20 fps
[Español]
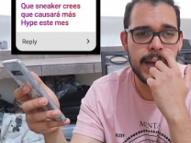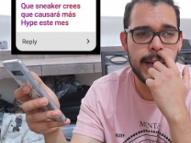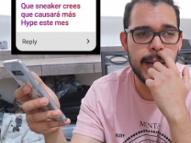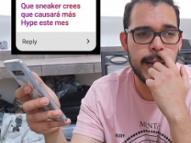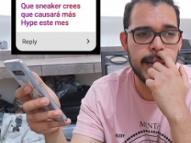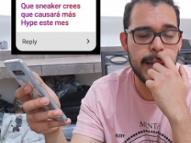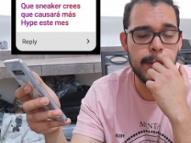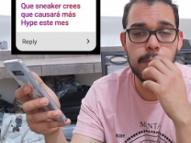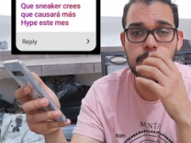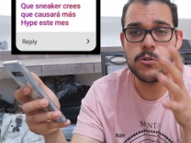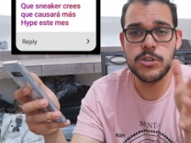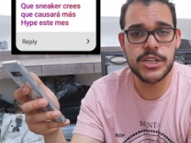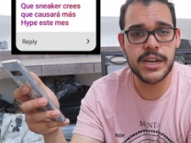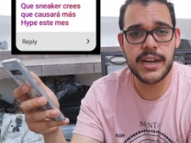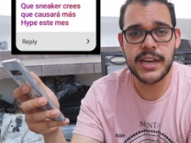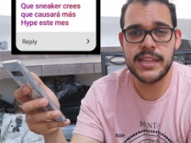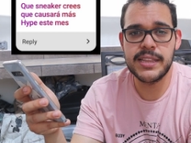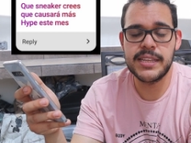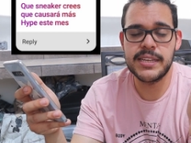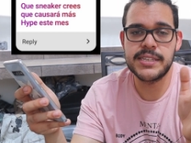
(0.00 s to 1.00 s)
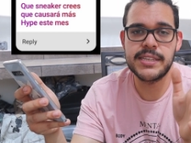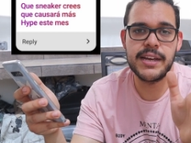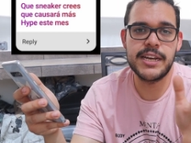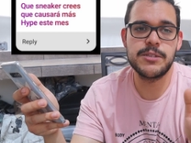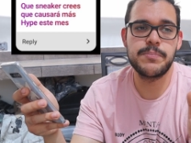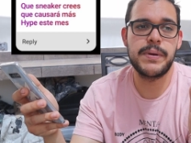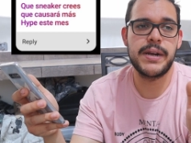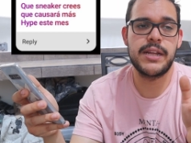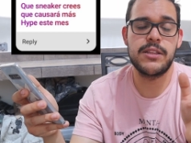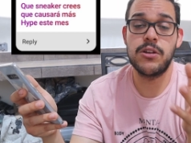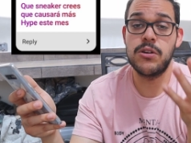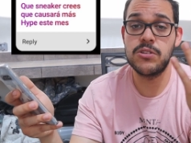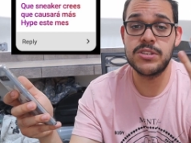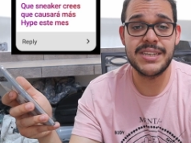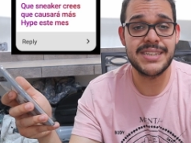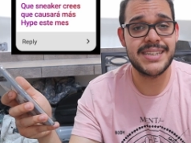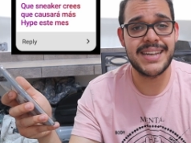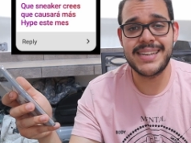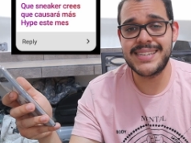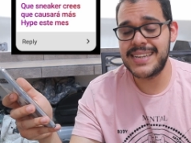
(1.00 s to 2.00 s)
eh, que mucha gente está esperándolos
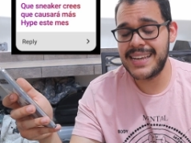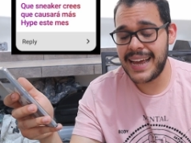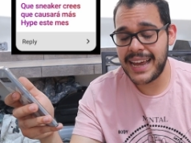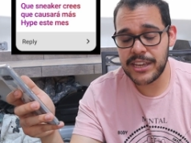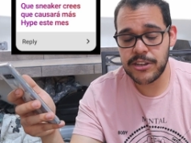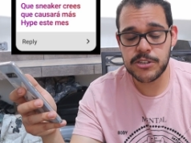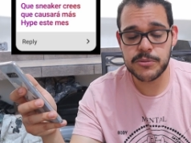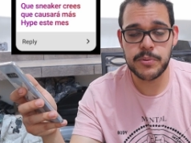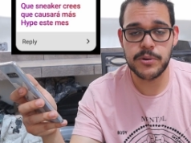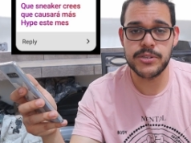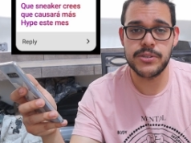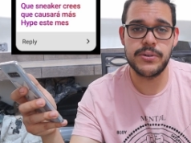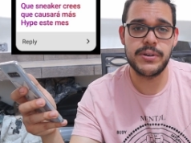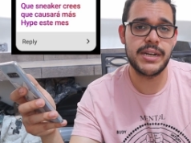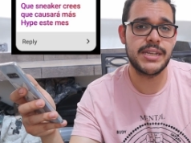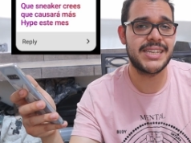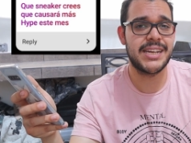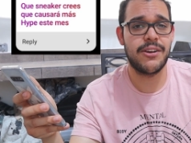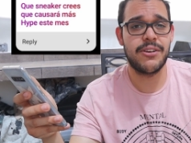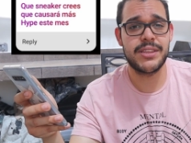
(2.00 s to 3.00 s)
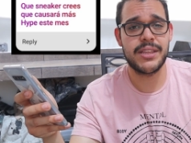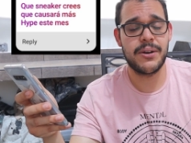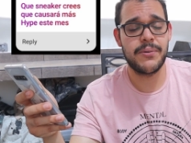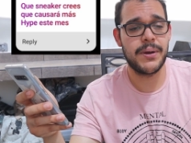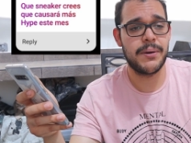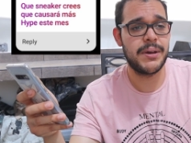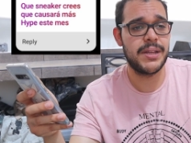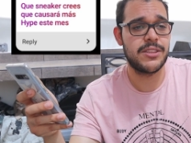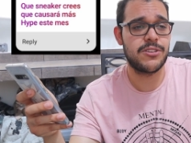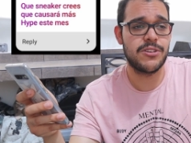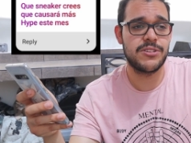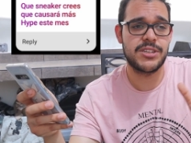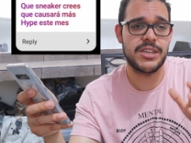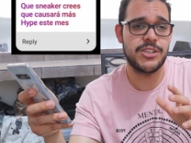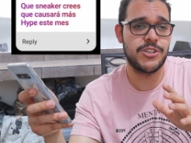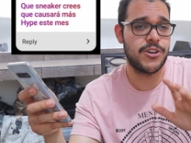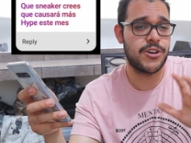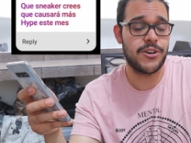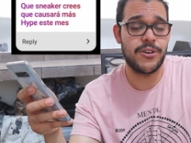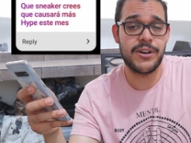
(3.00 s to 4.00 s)
desde hace años por ser una silueta nueva.
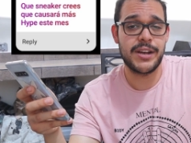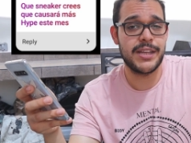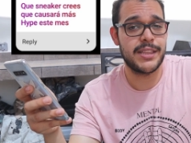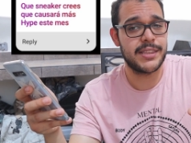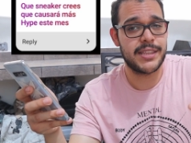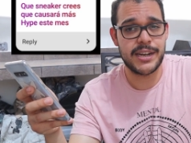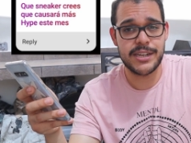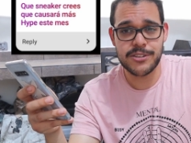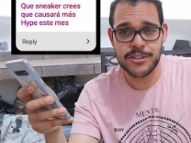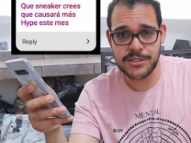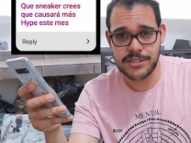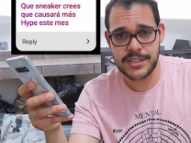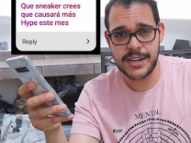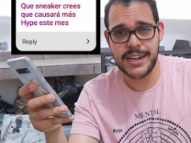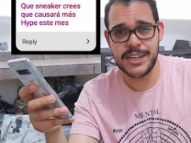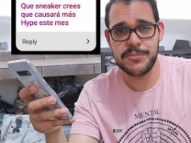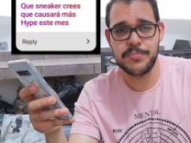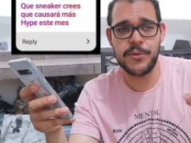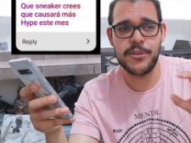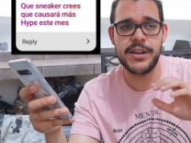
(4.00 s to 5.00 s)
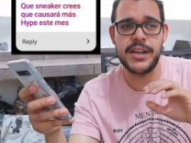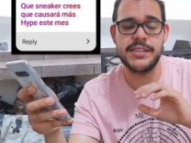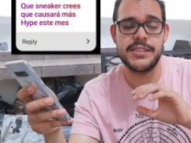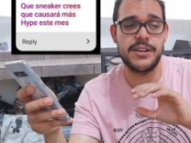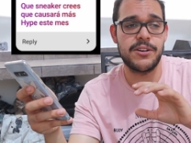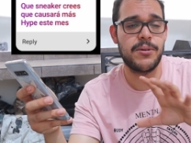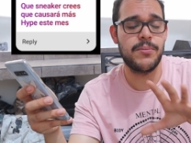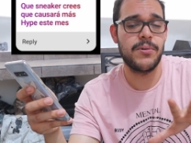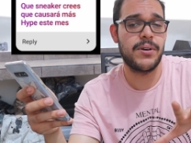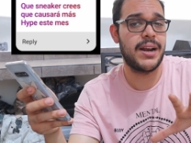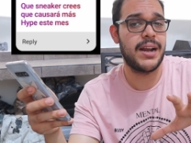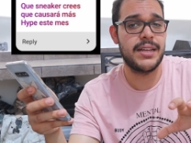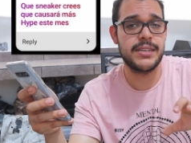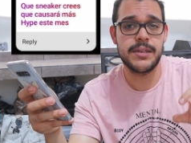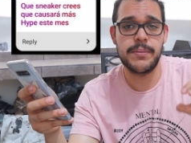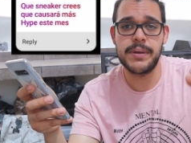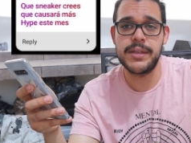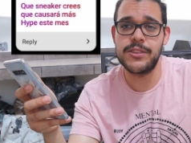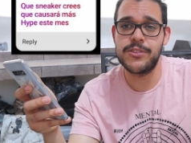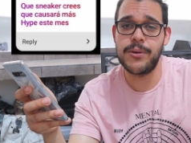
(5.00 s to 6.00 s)
Entonces yo creo que entre esos tres podría ser como que el
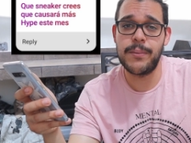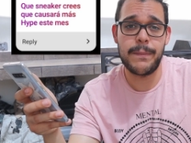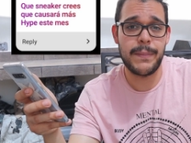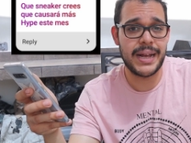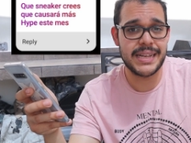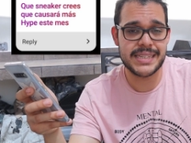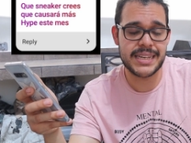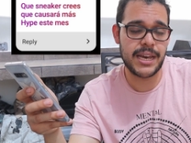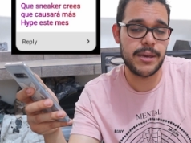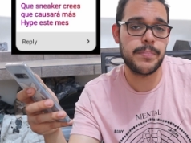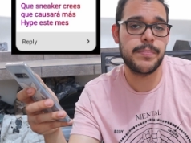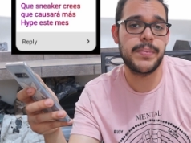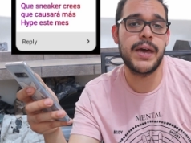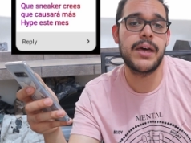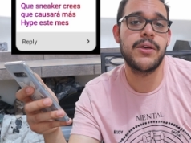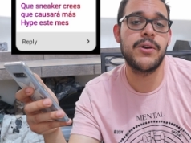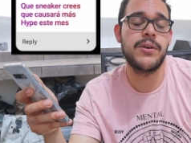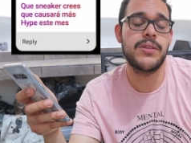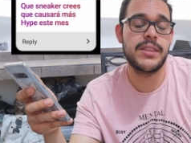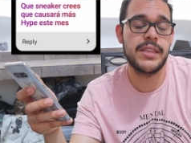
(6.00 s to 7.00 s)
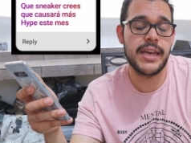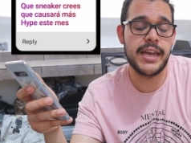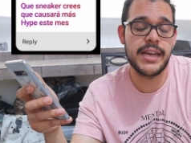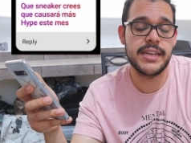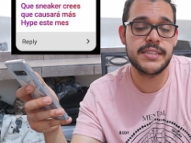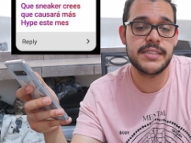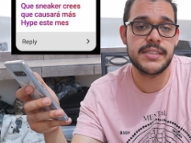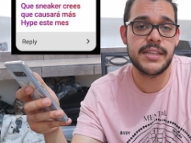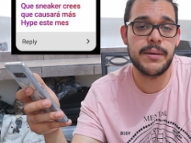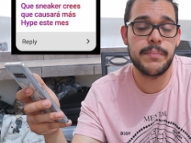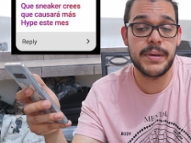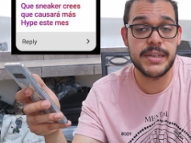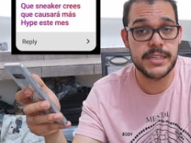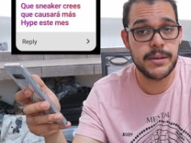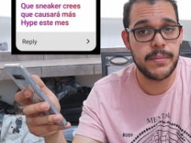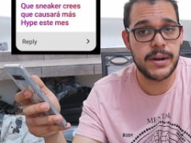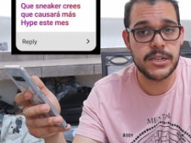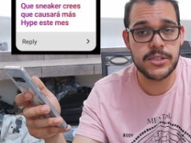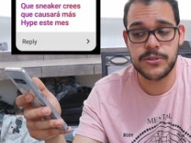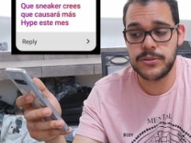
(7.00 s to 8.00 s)
lanzamiento más hypeado de este mes
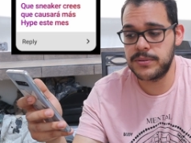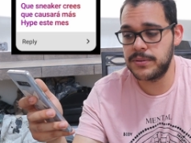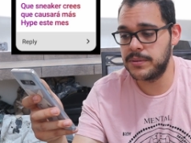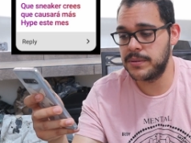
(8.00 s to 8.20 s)
de marzo.